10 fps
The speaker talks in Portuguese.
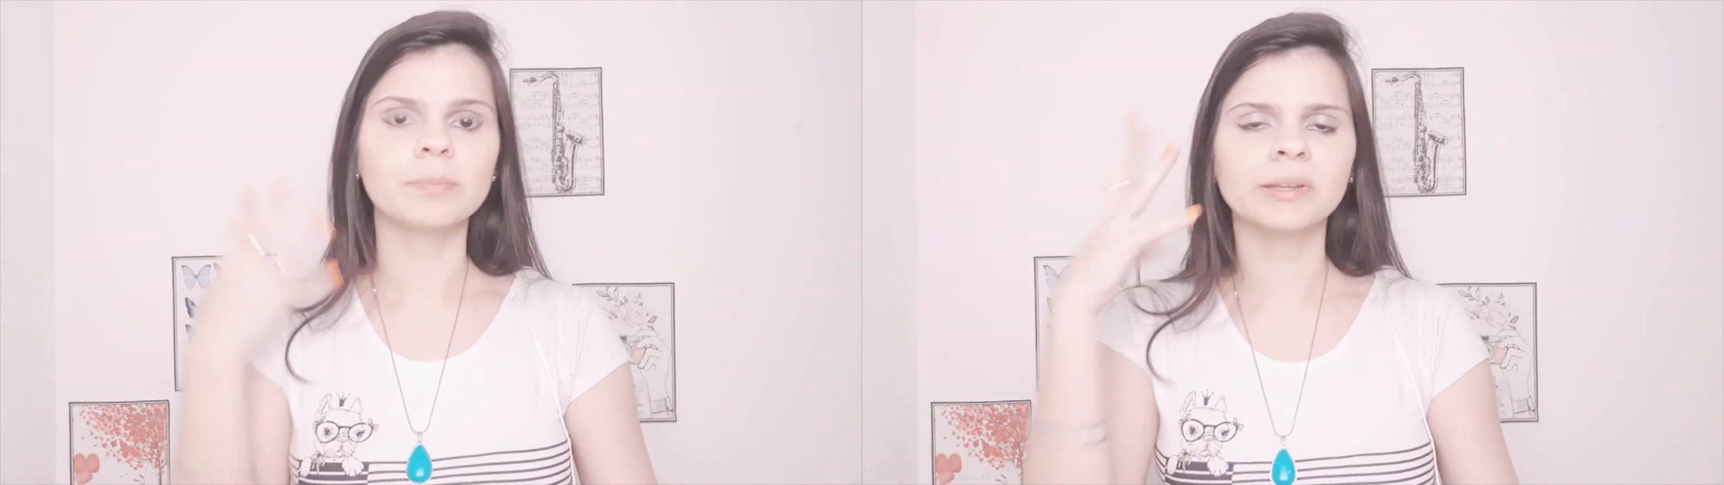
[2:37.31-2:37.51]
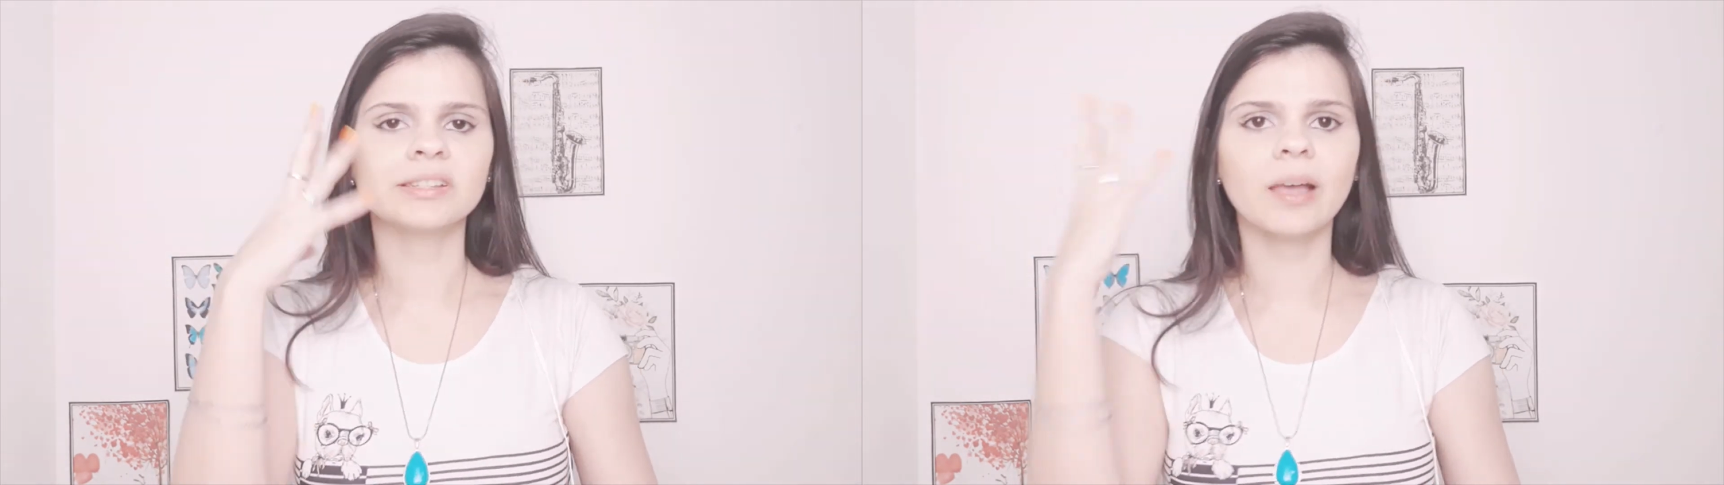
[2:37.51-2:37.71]

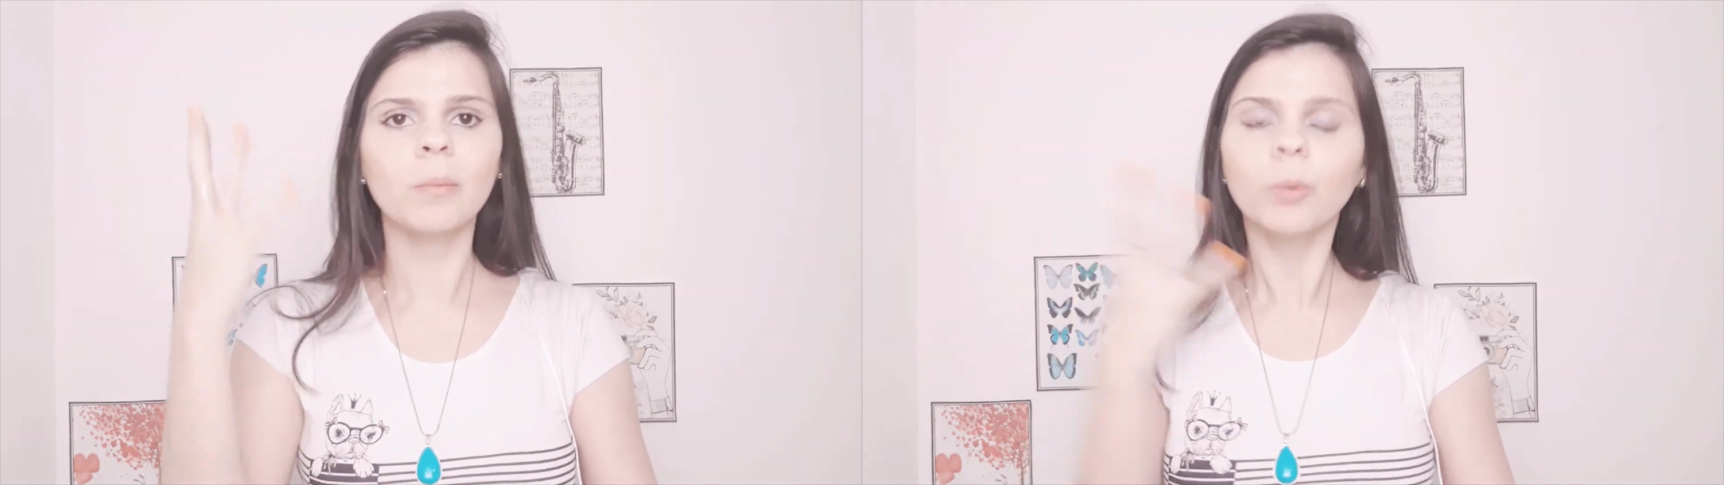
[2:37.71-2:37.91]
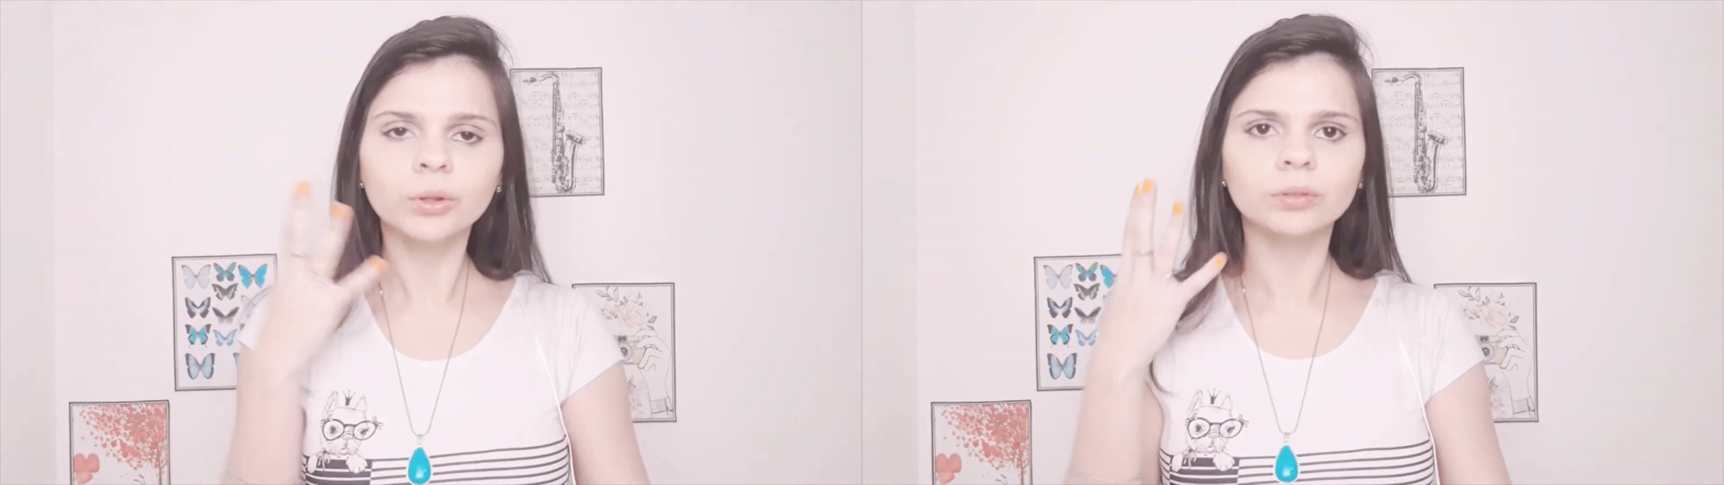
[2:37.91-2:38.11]
pensar
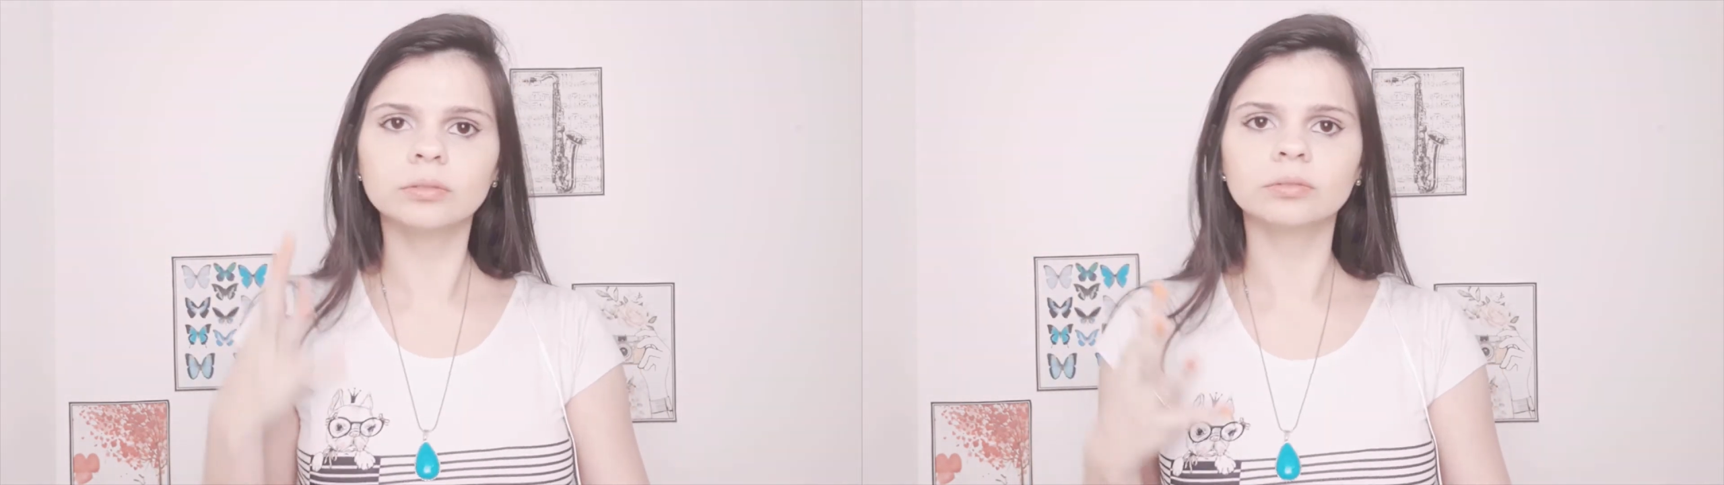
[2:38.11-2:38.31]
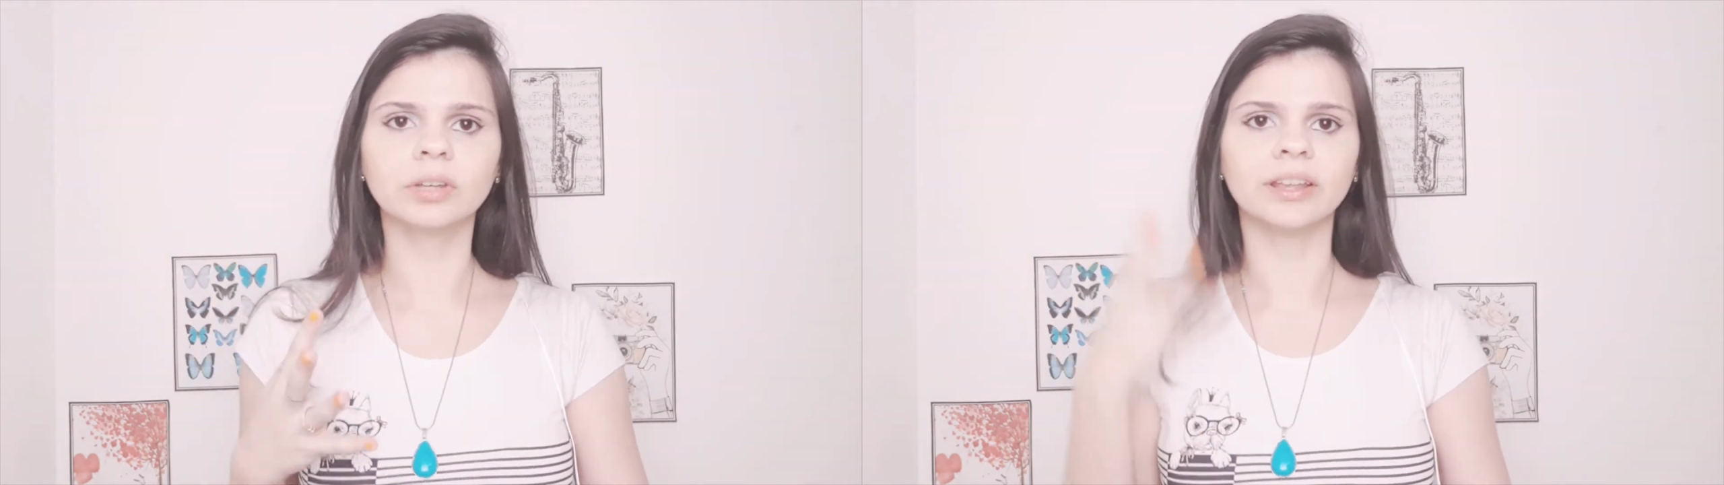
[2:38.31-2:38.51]
muito
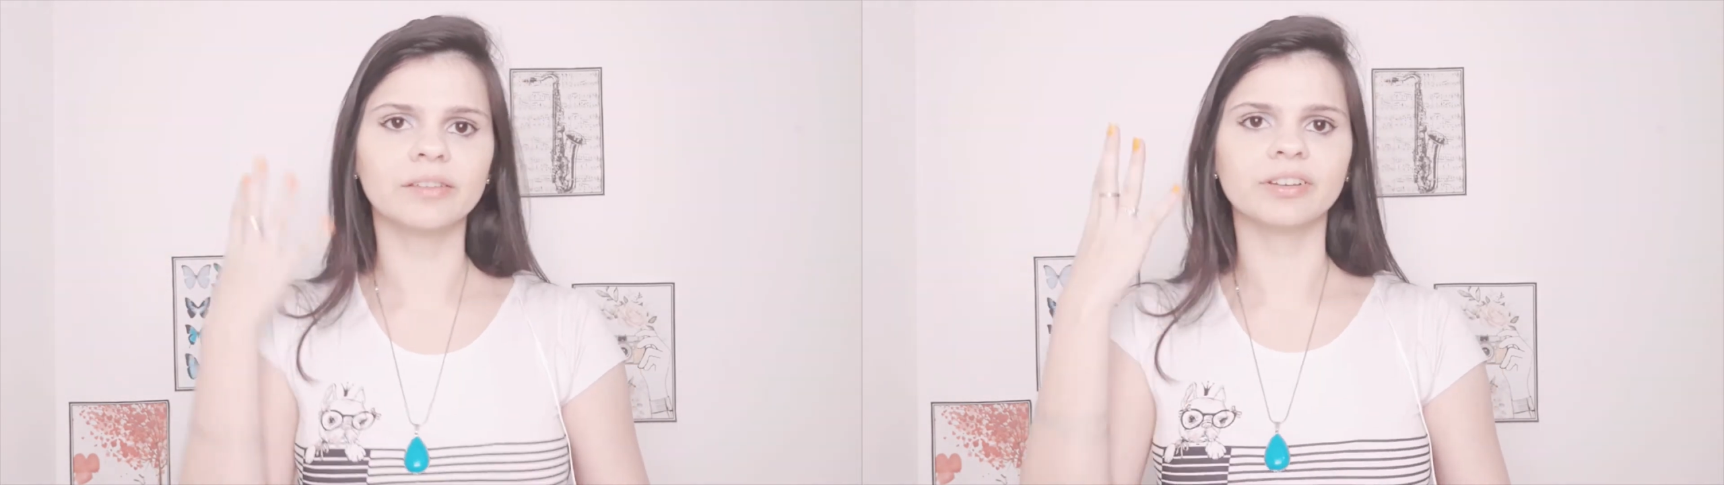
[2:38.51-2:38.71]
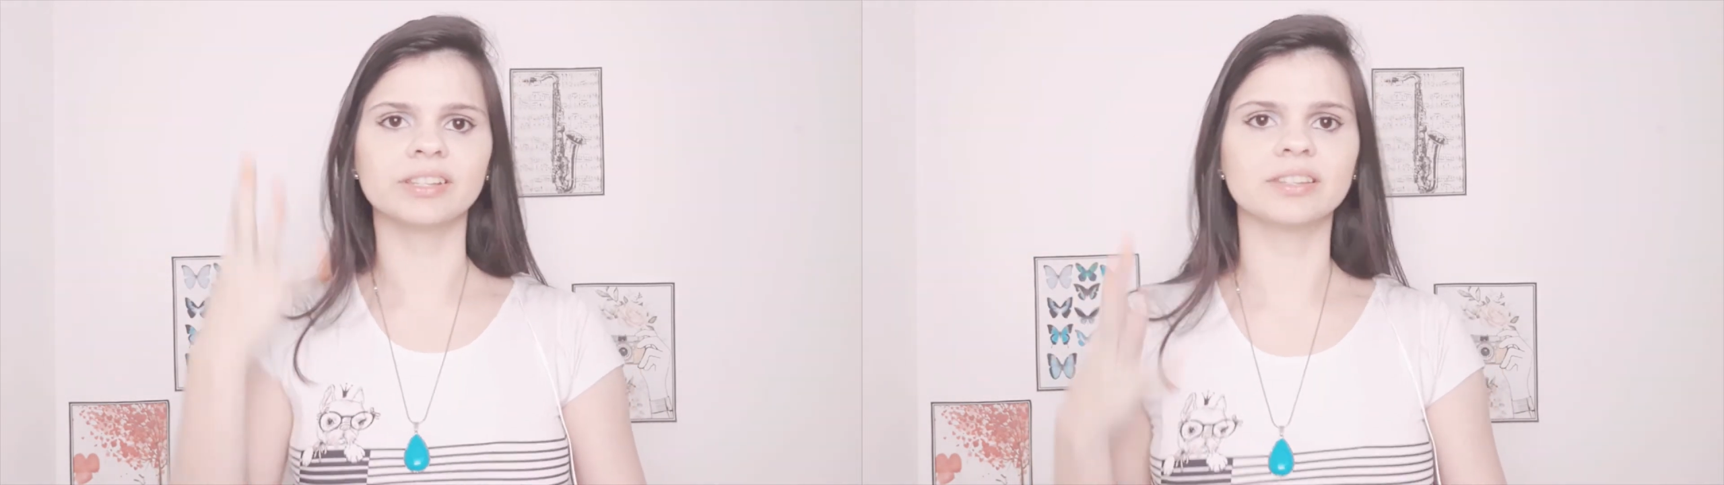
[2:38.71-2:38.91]
no que tem que
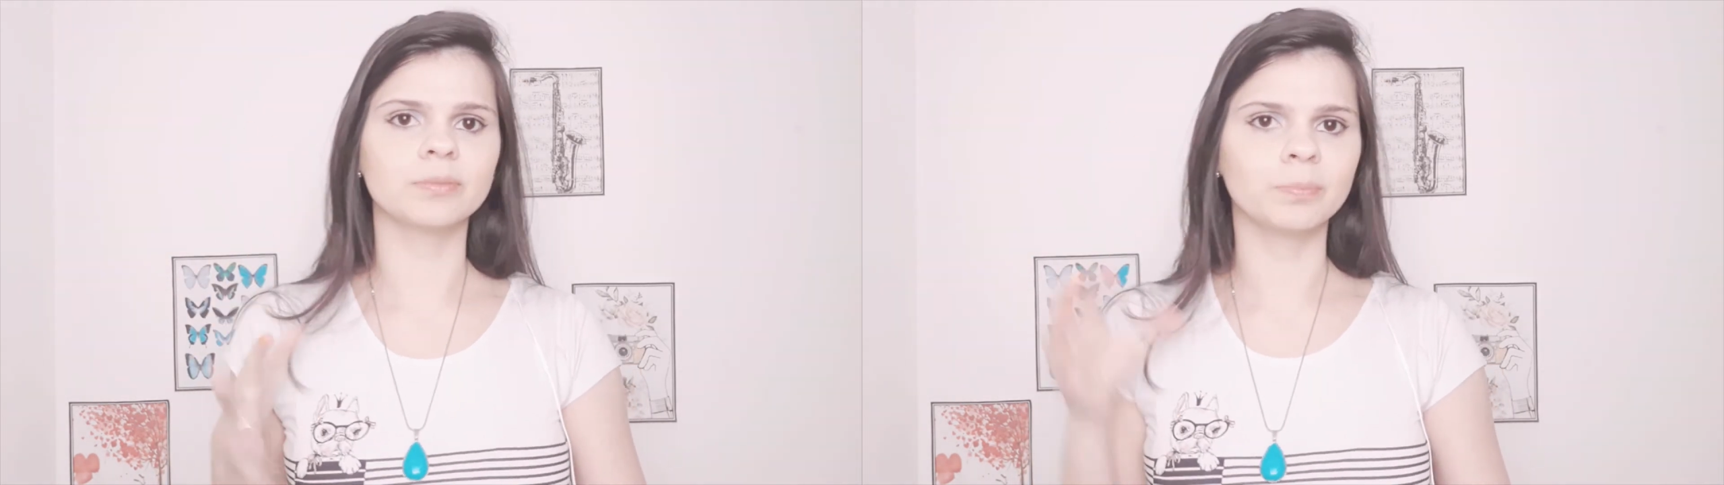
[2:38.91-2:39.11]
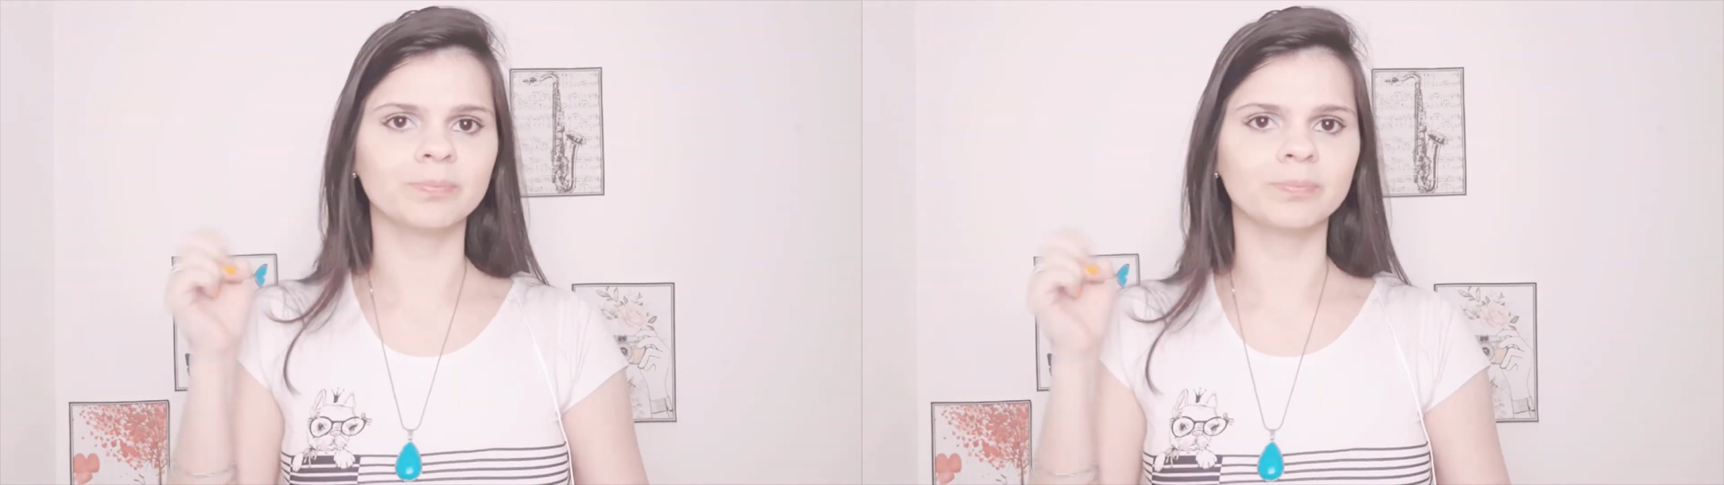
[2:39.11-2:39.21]
fazer,